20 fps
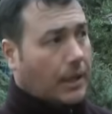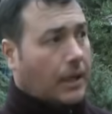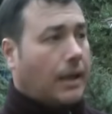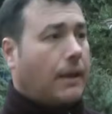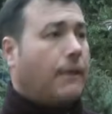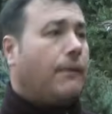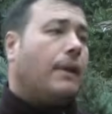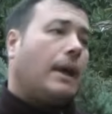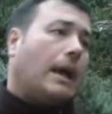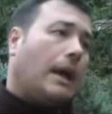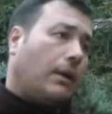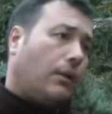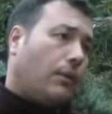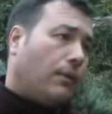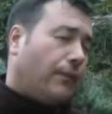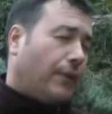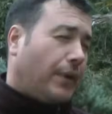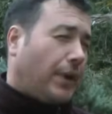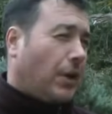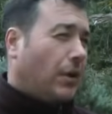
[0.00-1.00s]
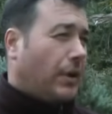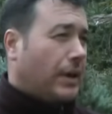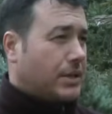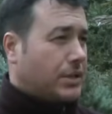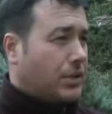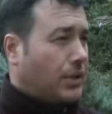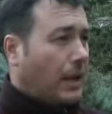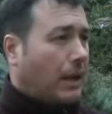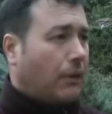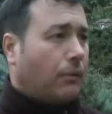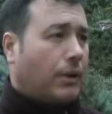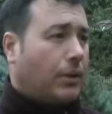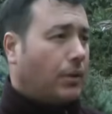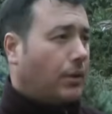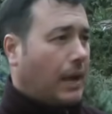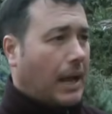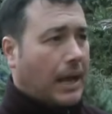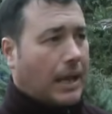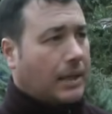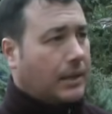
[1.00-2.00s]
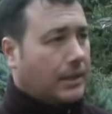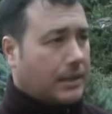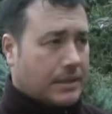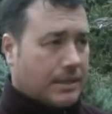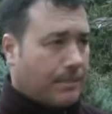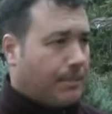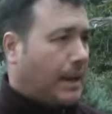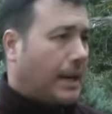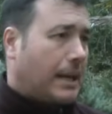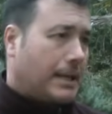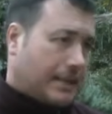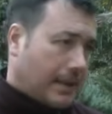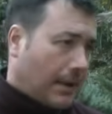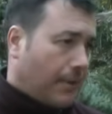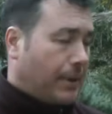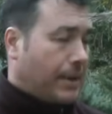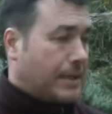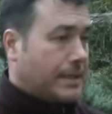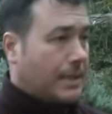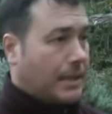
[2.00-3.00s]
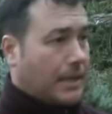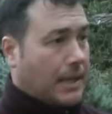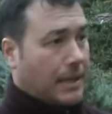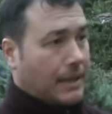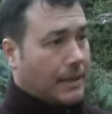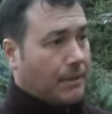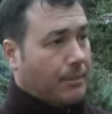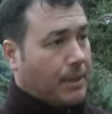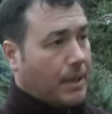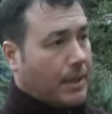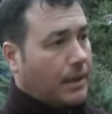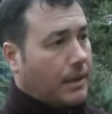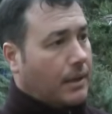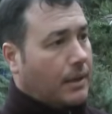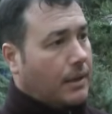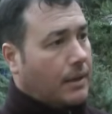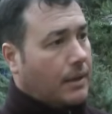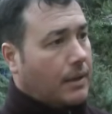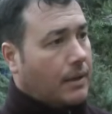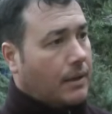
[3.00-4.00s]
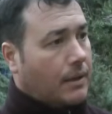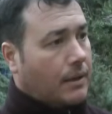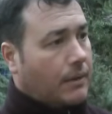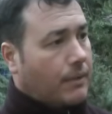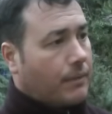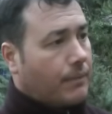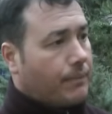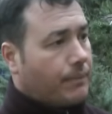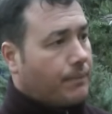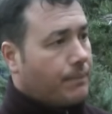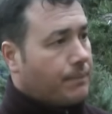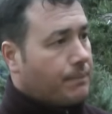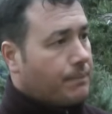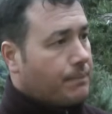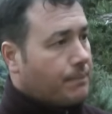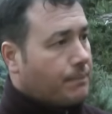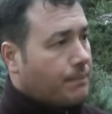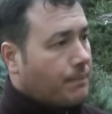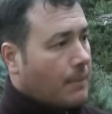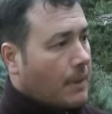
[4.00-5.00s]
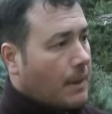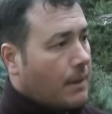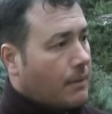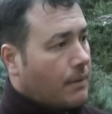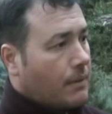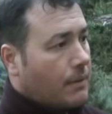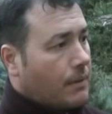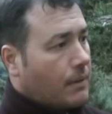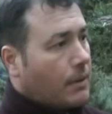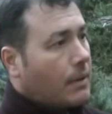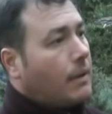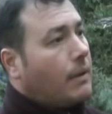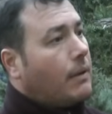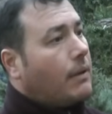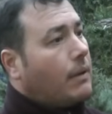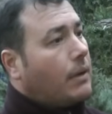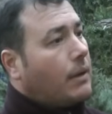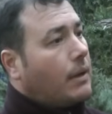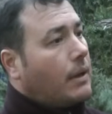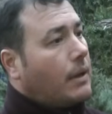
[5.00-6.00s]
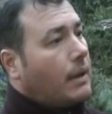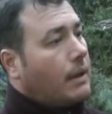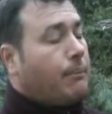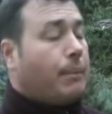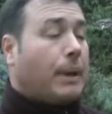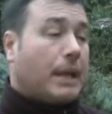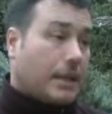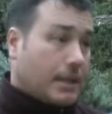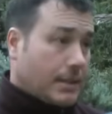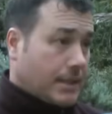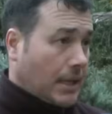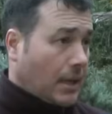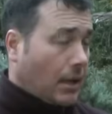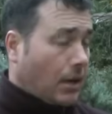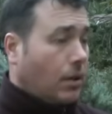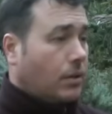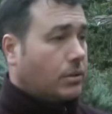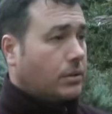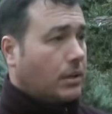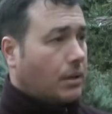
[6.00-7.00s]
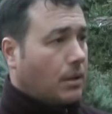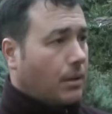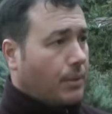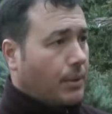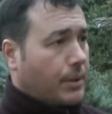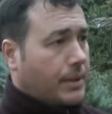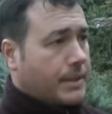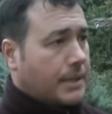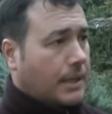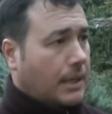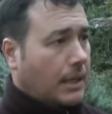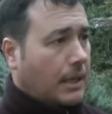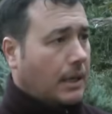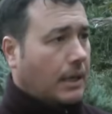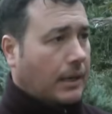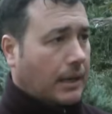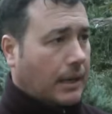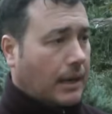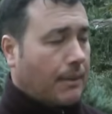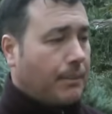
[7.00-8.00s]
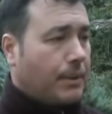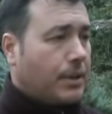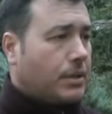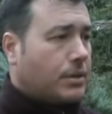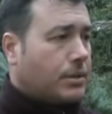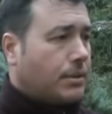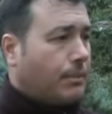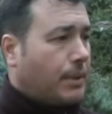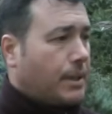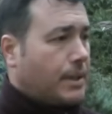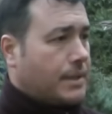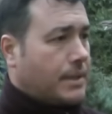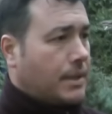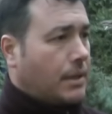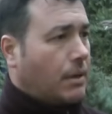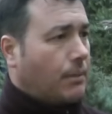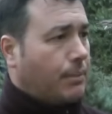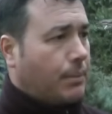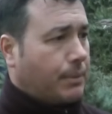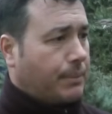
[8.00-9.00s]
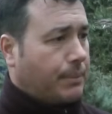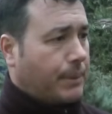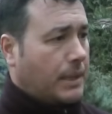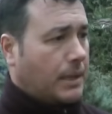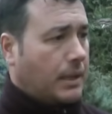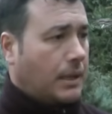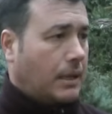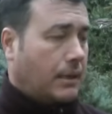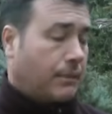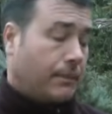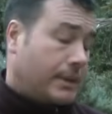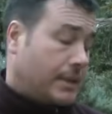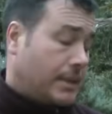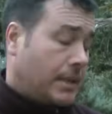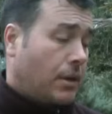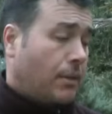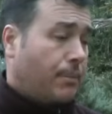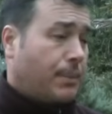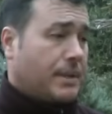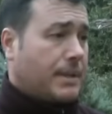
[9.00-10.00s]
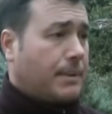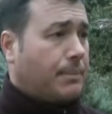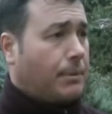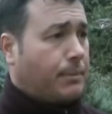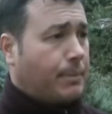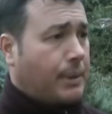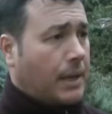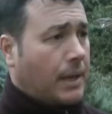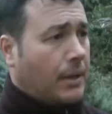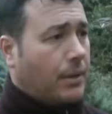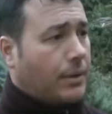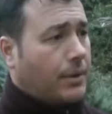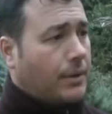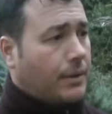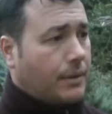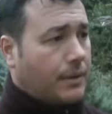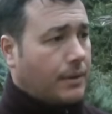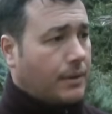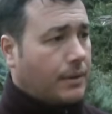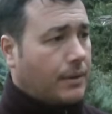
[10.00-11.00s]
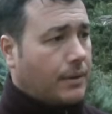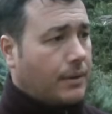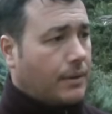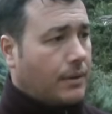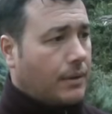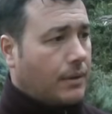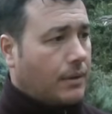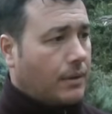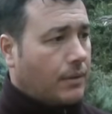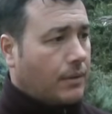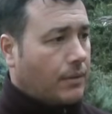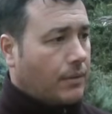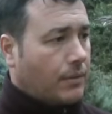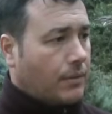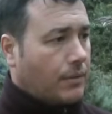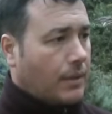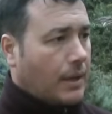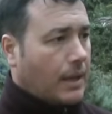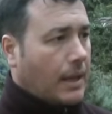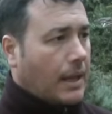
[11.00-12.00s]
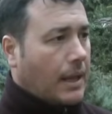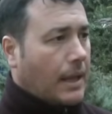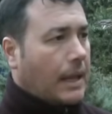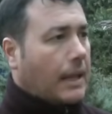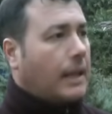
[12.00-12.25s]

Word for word: y algún feriado nacional cuando cae entre semanas se abre ese día también. Bueno, ¿hay una, un cupo de cuota? 25, como dice el reglamento, son 25, por, 25 eh, piezas por pescador. ¿La pesca solo de costa?